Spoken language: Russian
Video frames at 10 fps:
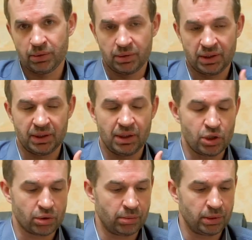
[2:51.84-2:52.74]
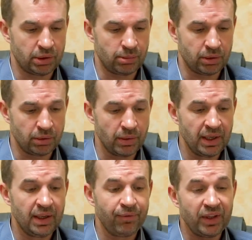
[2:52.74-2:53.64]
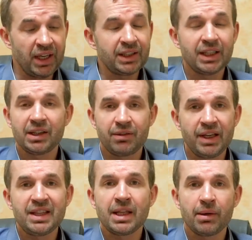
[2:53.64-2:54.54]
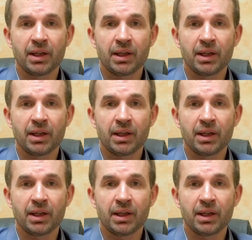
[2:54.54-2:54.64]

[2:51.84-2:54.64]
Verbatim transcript: стратегическому менеджменту? Это ответ на,